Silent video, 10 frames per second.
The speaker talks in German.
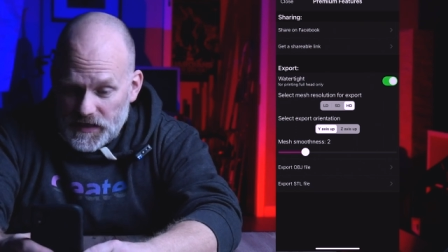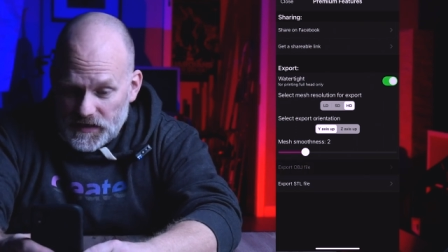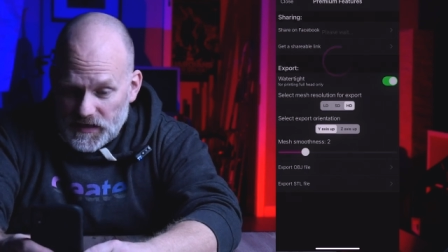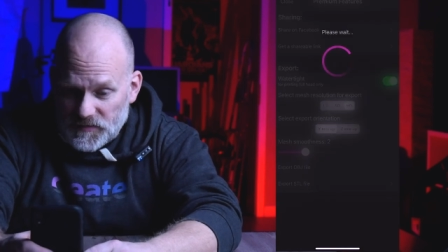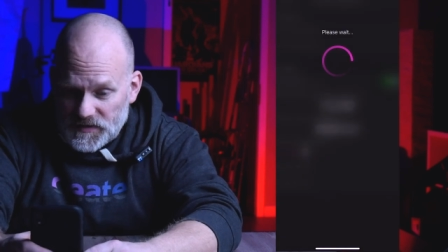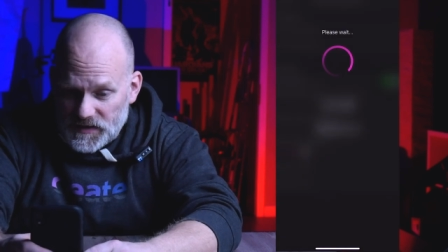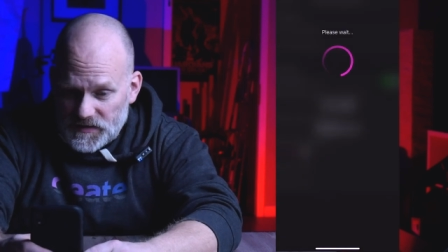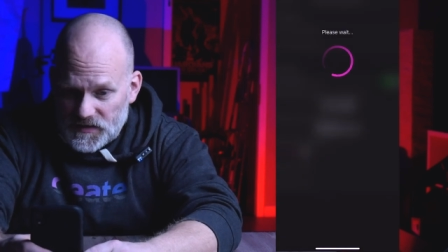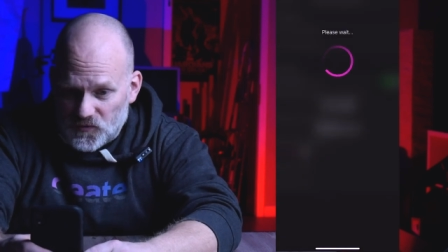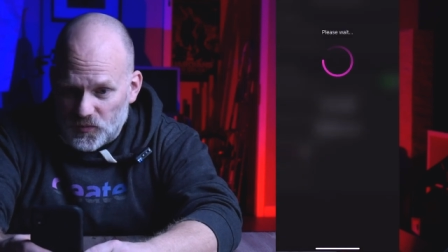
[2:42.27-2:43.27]
Ich habe das
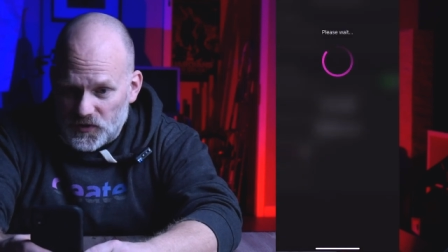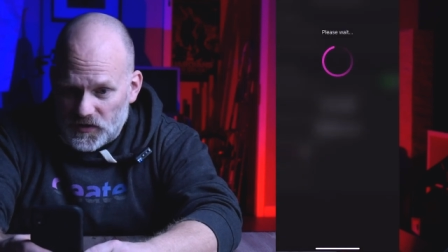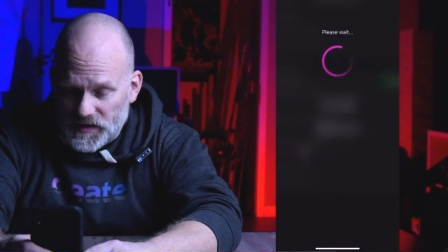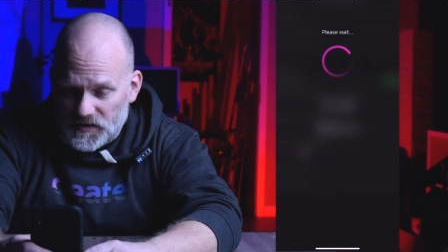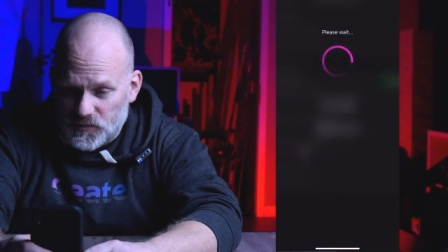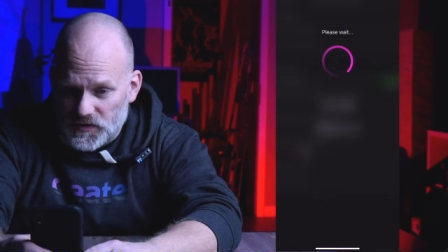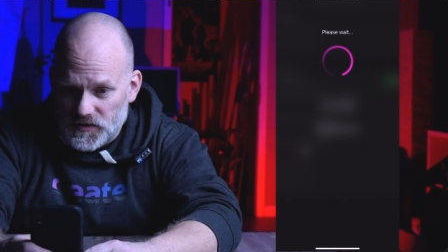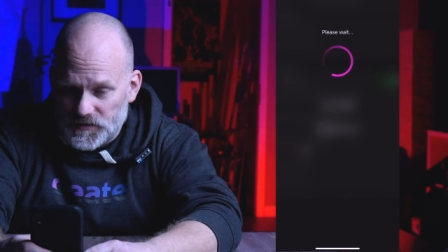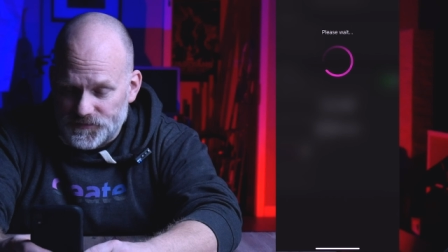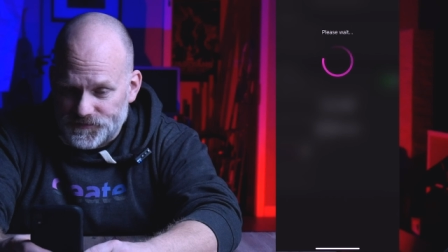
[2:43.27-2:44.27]
Ganze als OBJ
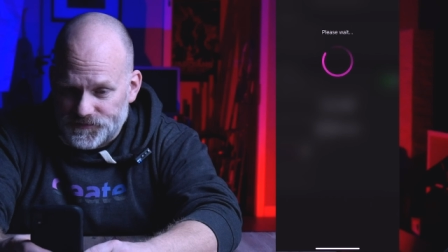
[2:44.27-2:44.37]
exportiert.